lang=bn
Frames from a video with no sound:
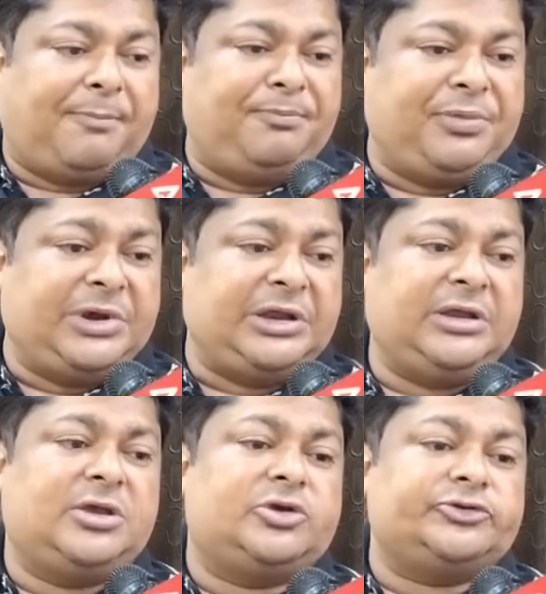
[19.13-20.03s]
আপনি
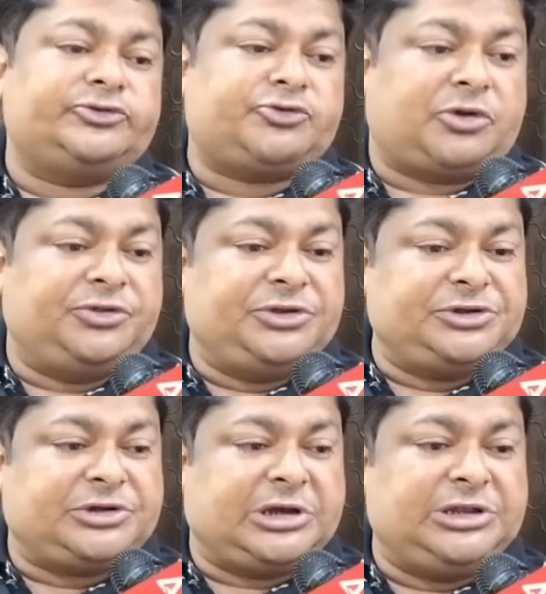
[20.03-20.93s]

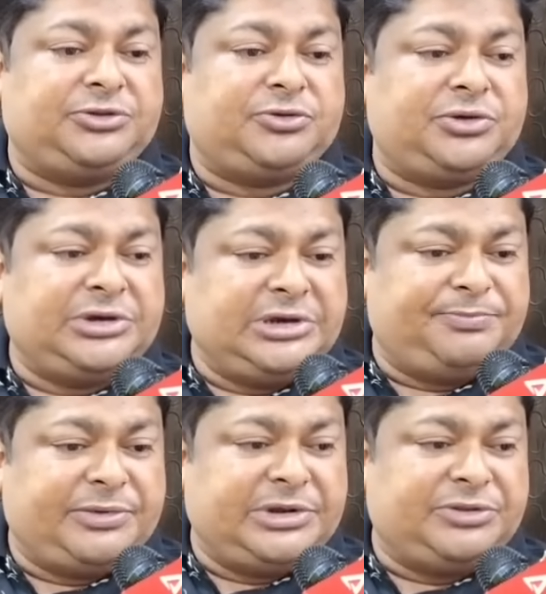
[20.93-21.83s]
সন্দেশখালিত
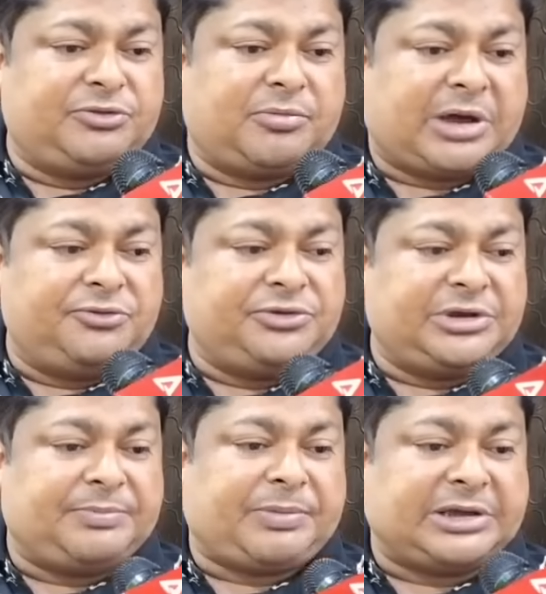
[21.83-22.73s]
নিপীড়িত
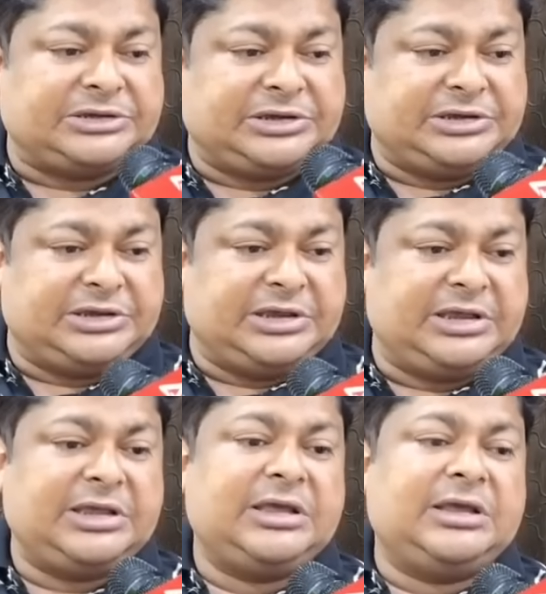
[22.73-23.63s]
মানুষের পাশে গিয়ে
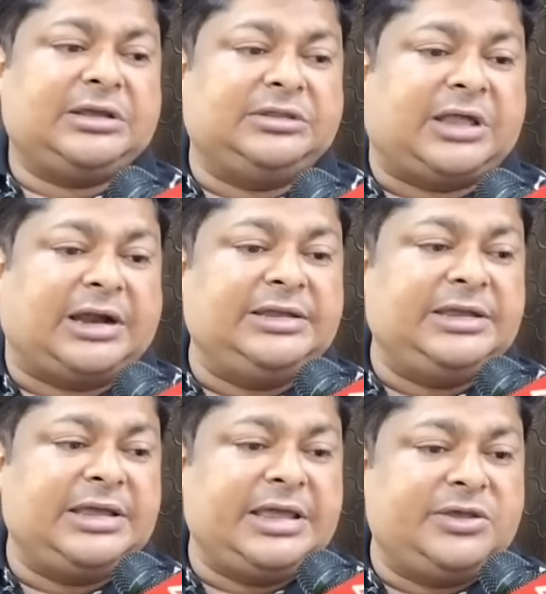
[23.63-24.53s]

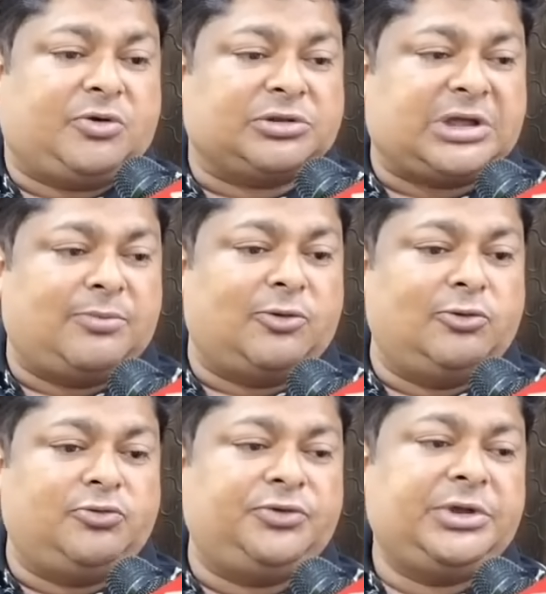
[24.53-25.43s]
দাঁড়িয়ে এই কথা
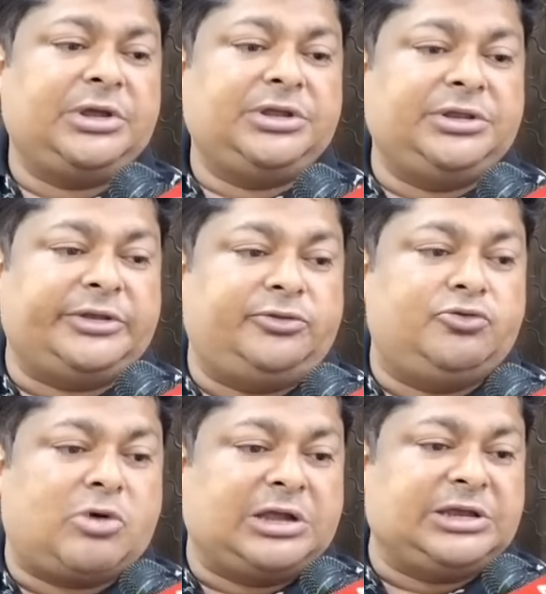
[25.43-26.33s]
বলুন যে
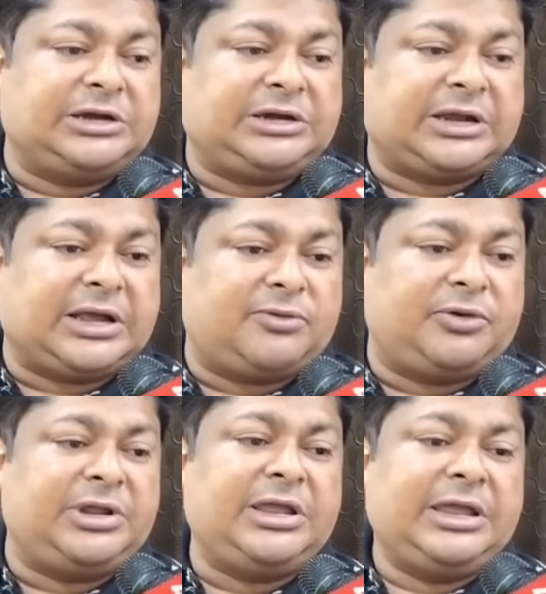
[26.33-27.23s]
দু হাজার টাকা
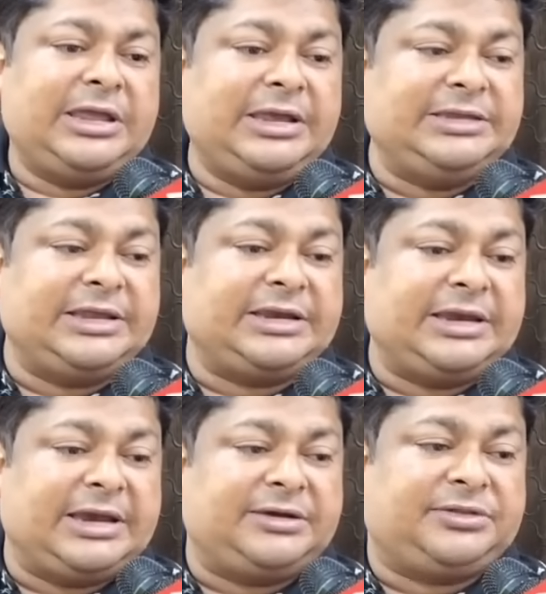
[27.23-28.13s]
করে এদের
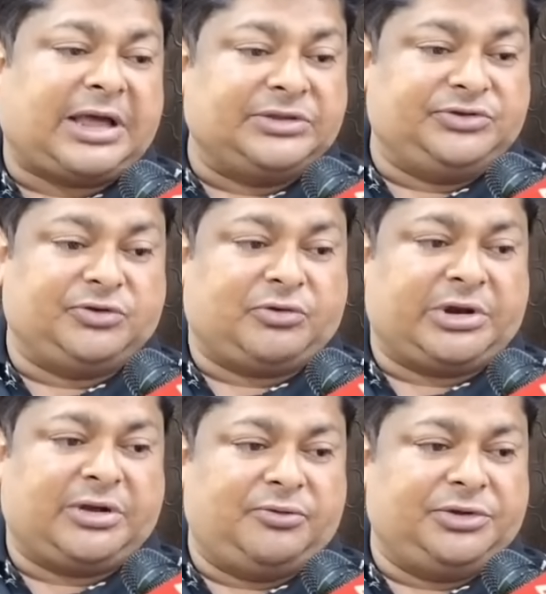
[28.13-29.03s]
রেট ধার্য
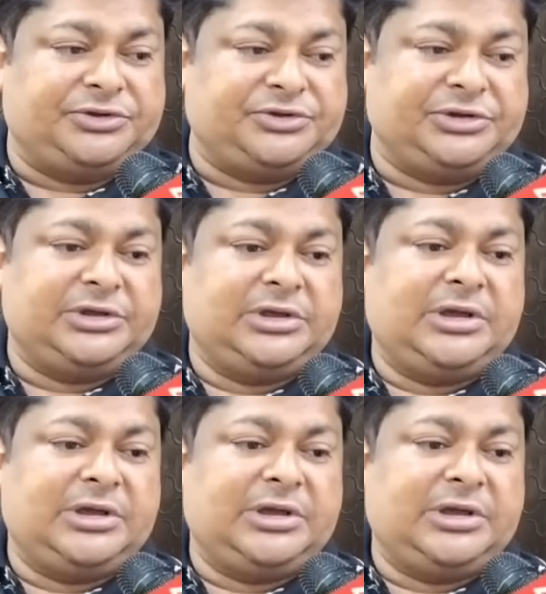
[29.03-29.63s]
করা হয়েছে